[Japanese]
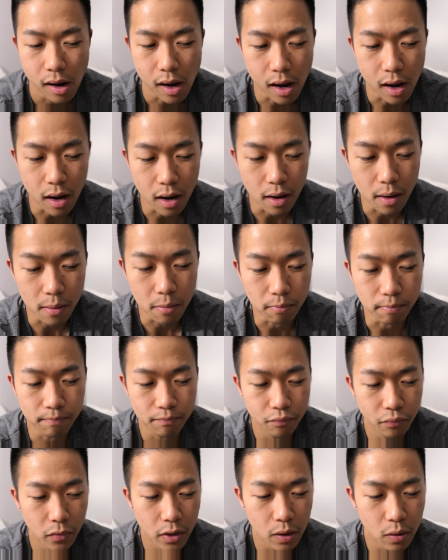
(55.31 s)

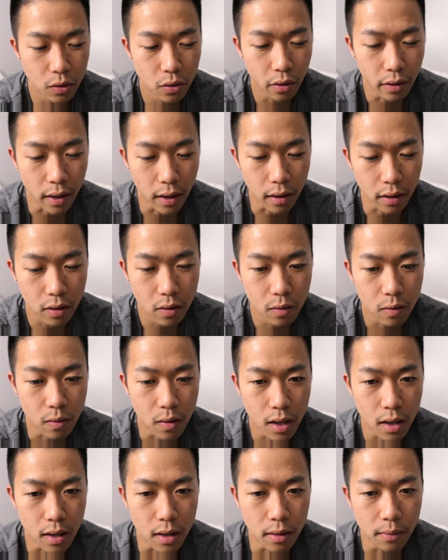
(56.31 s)
um,。ってことで今日
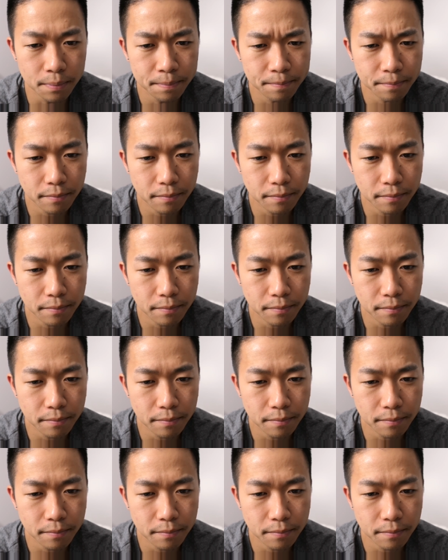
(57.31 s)
は